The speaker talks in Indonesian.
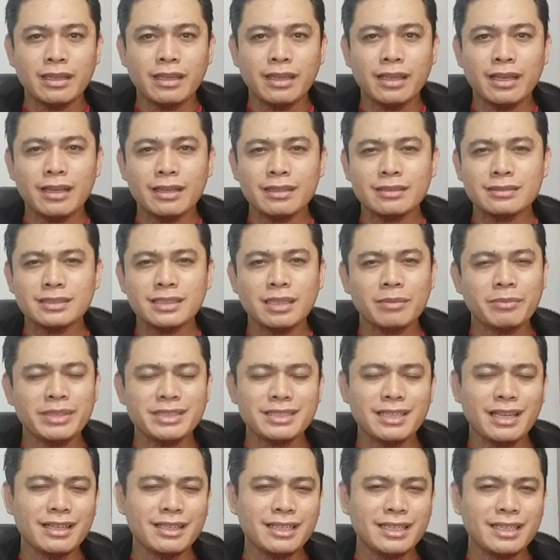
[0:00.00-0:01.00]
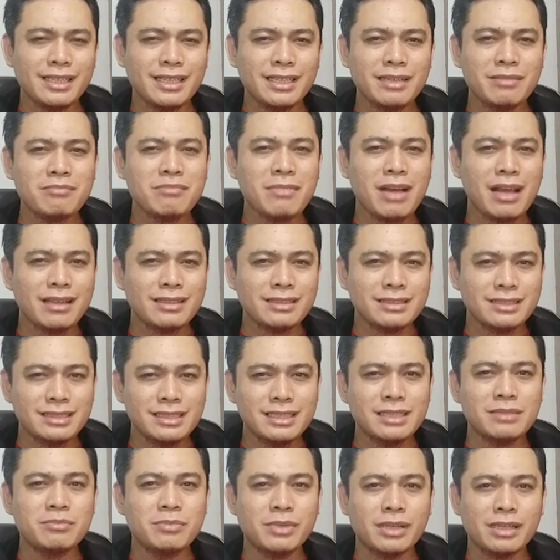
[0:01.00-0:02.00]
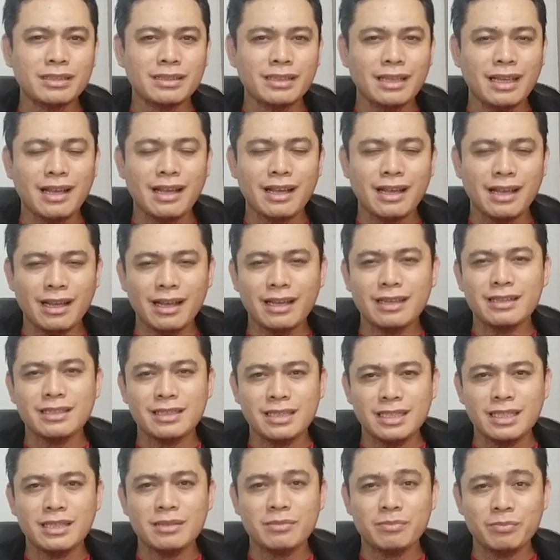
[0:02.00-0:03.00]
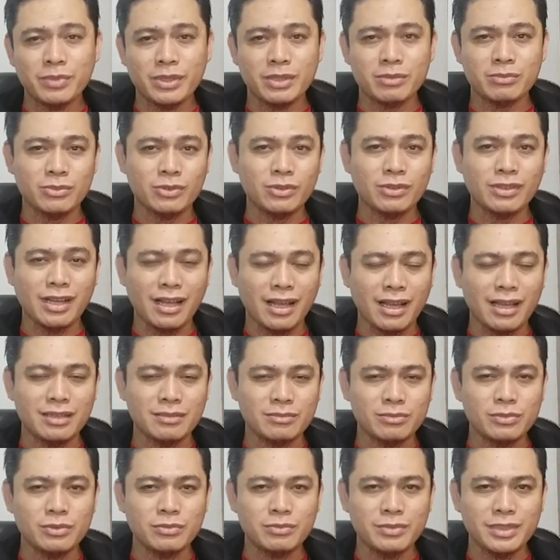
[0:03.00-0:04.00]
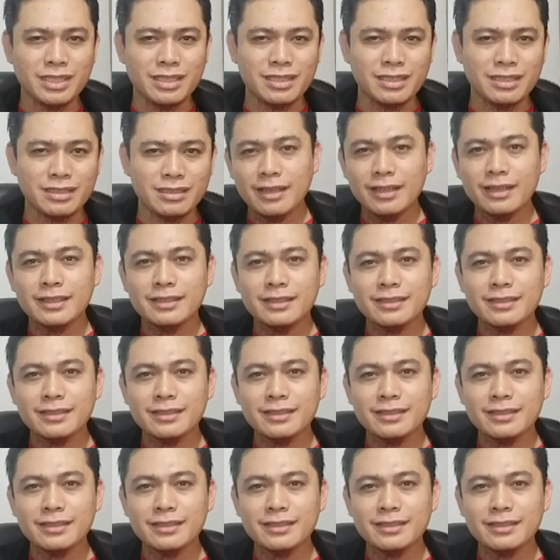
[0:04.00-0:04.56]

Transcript: yang sampai saat ini masih bertahan di permukaan bumi.